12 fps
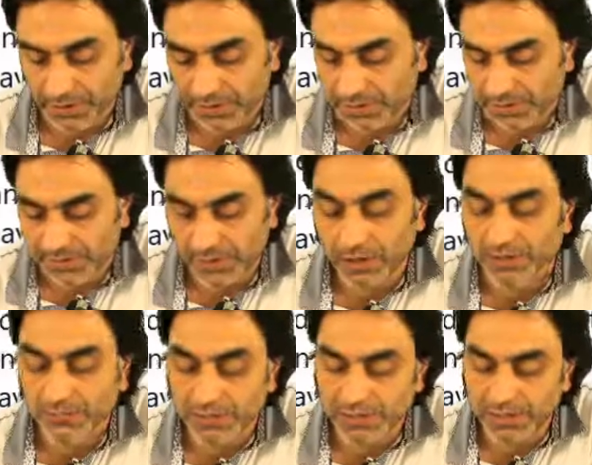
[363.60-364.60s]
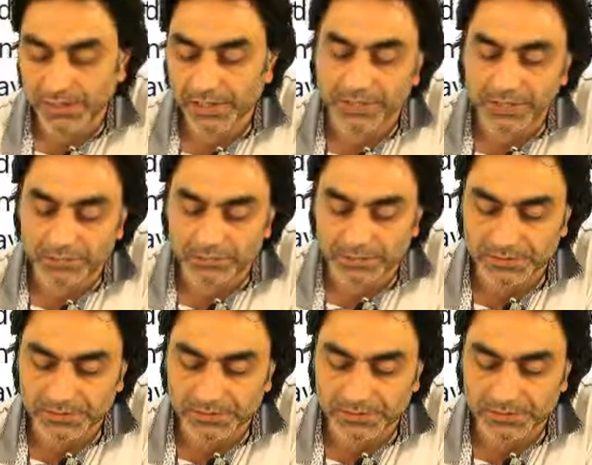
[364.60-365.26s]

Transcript: Oraya siyah başka herhangi